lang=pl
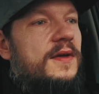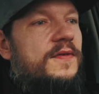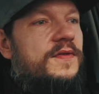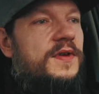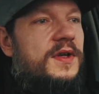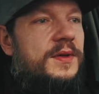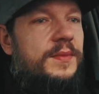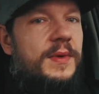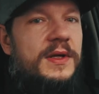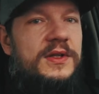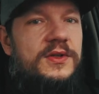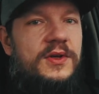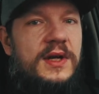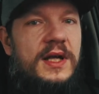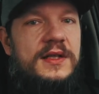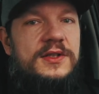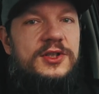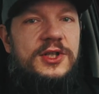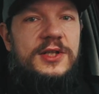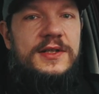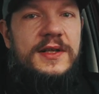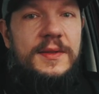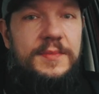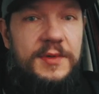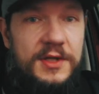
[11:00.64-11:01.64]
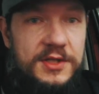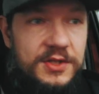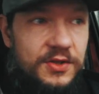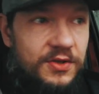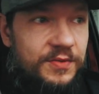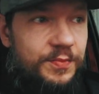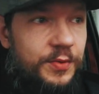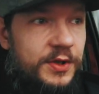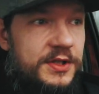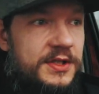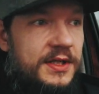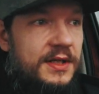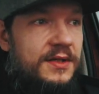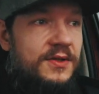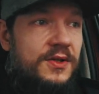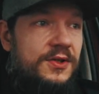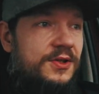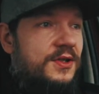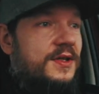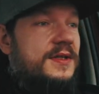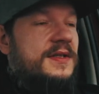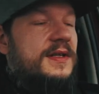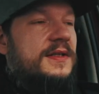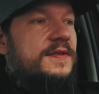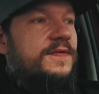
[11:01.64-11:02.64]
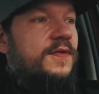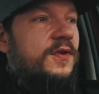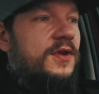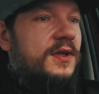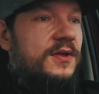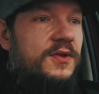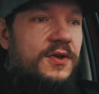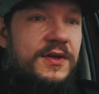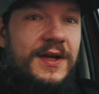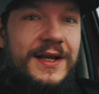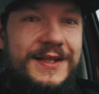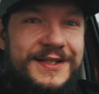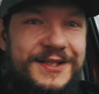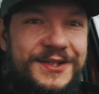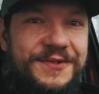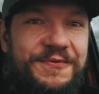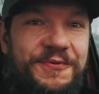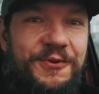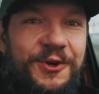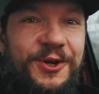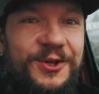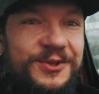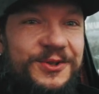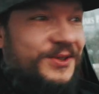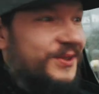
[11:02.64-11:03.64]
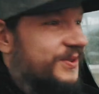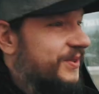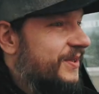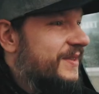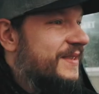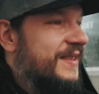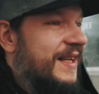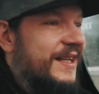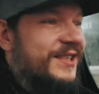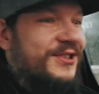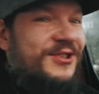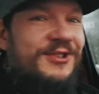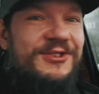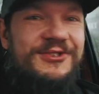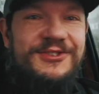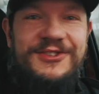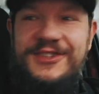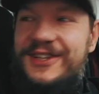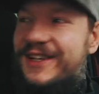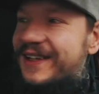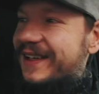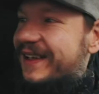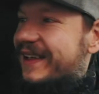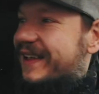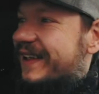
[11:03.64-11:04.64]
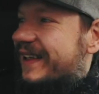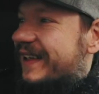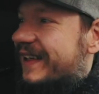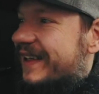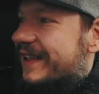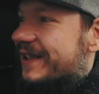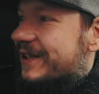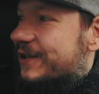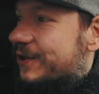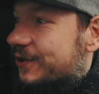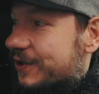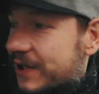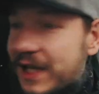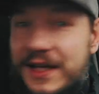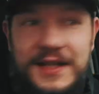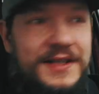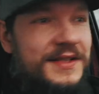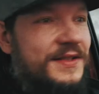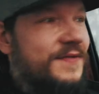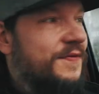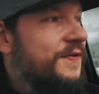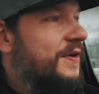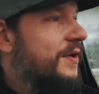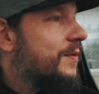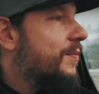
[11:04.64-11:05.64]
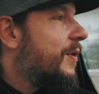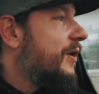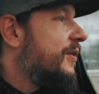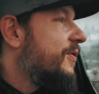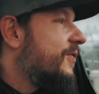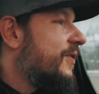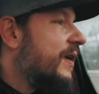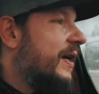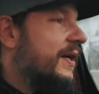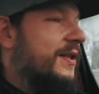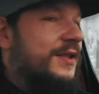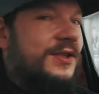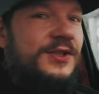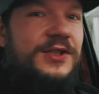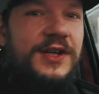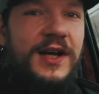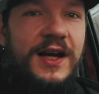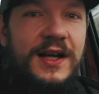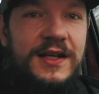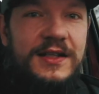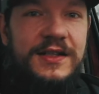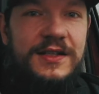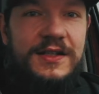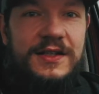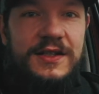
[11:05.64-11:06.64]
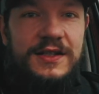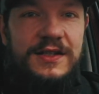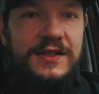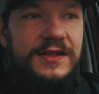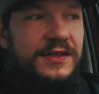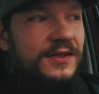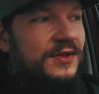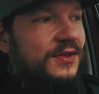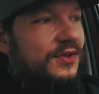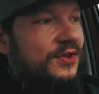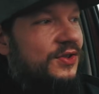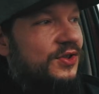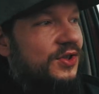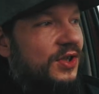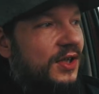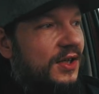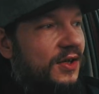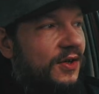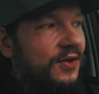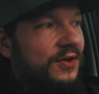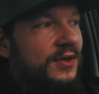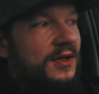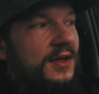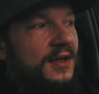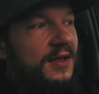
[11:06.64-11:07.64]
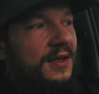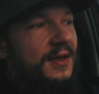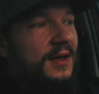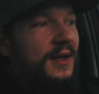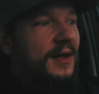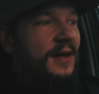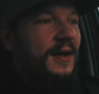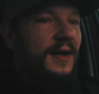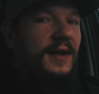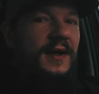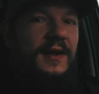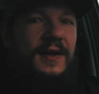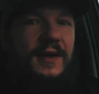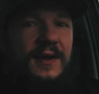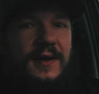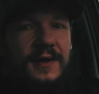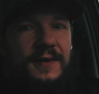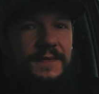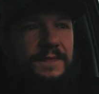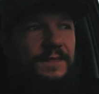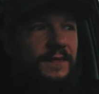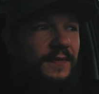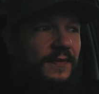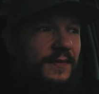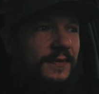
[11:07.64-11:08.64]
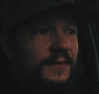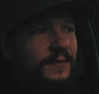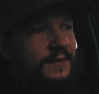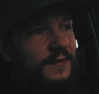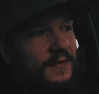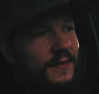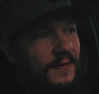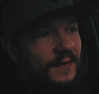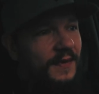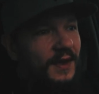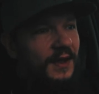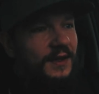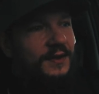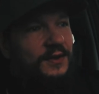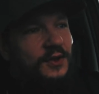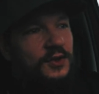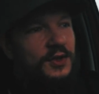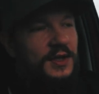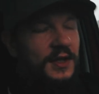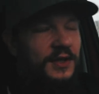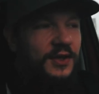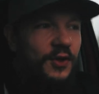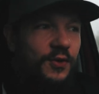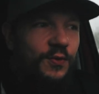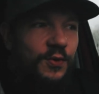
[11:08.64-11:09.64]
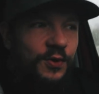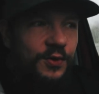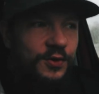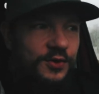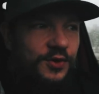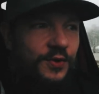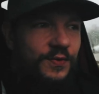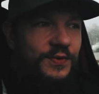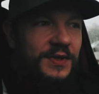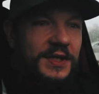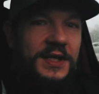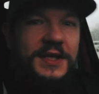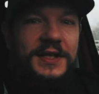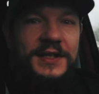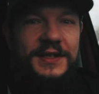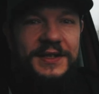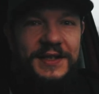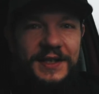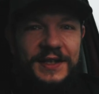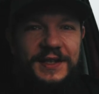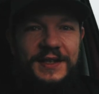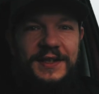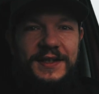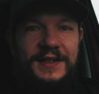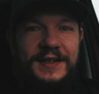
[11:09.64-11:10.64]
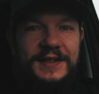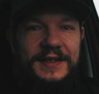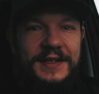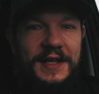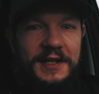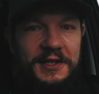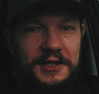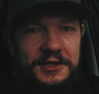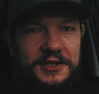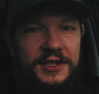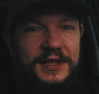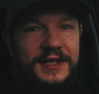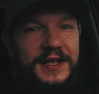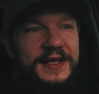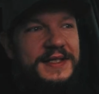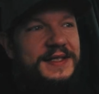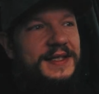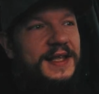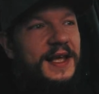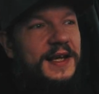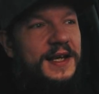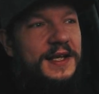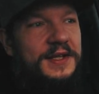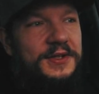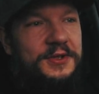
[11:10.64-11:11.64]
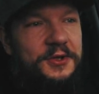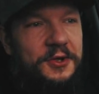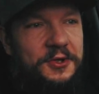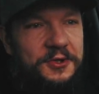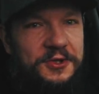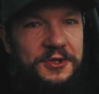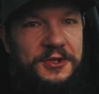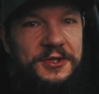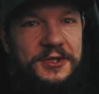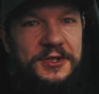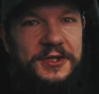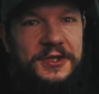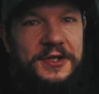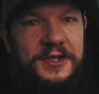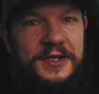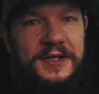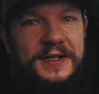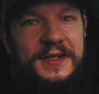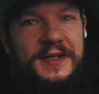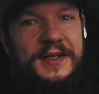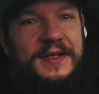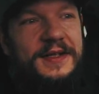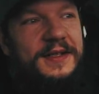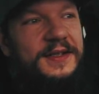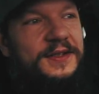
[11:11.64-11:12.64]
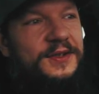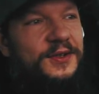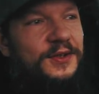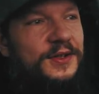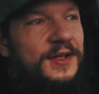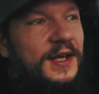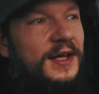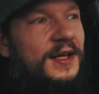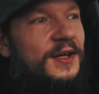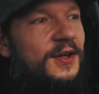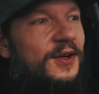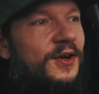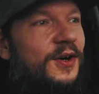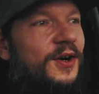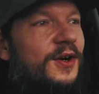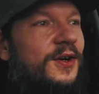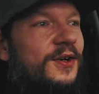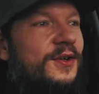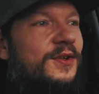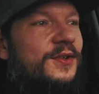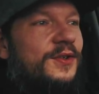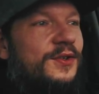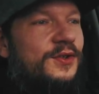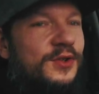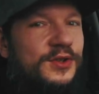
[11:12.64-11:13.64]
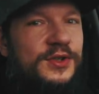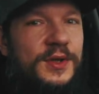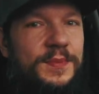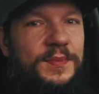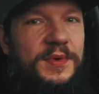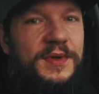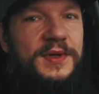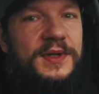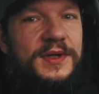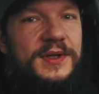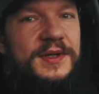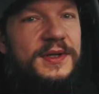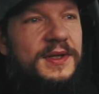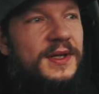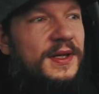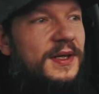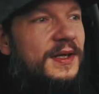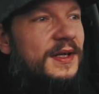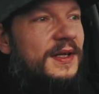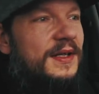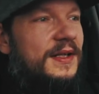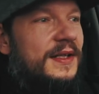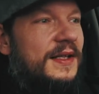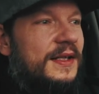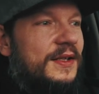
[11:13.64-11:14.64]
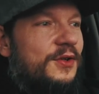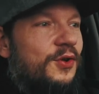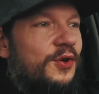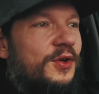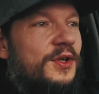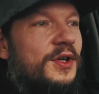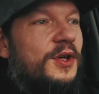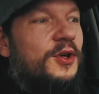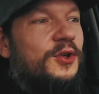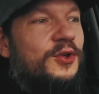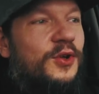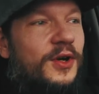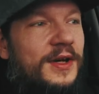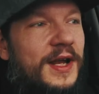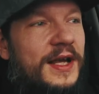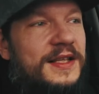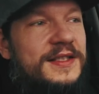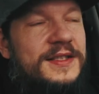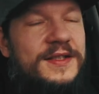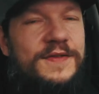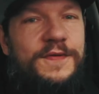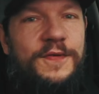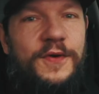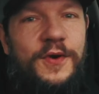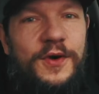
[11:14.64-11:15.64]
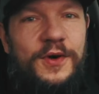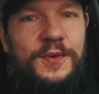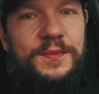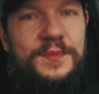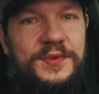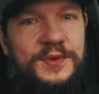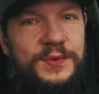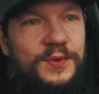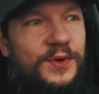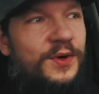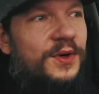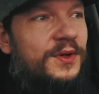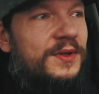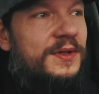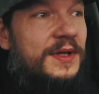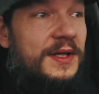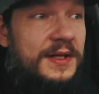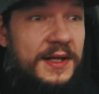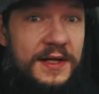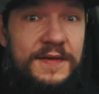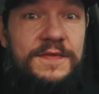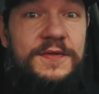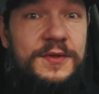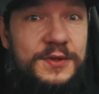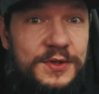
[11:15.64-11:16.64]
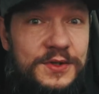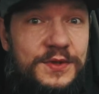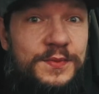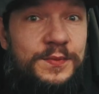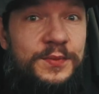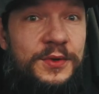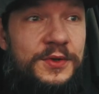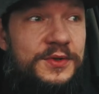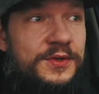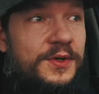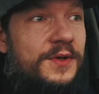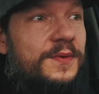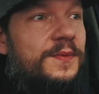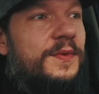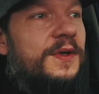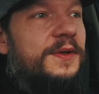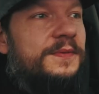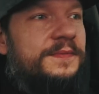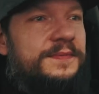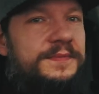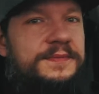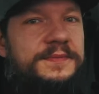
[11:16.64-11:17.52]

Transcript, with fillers: firma doradcza nie bierze odpowiedzialności za swoje doradztwo, no to znaczy, że to nie jest firma doradcza i że oni no nie dołożą nigdy należytej staranności do tego, żeby to ich doradztwo było na najwyższym poziomie.